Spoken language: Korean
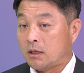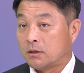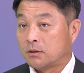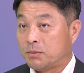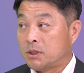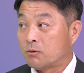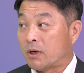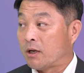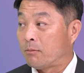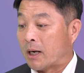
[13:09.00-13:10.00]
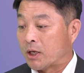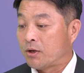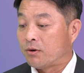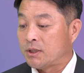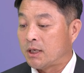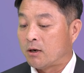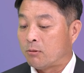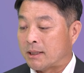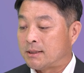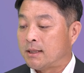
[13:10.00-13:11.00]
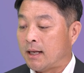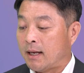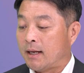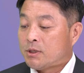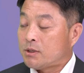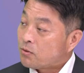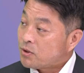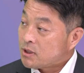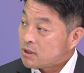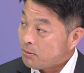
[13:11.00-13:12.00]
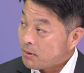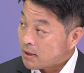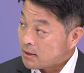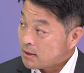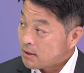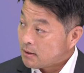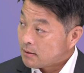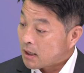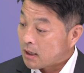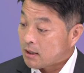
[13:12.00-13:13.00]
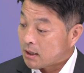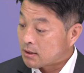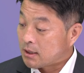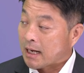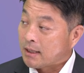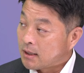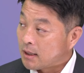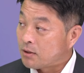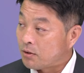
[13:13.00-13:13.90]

이런 비즈니스 환경이 바뀔 것이냐고 봤을 때, 시스코 시스템이라든지 아까 얘기했던 라이트 같은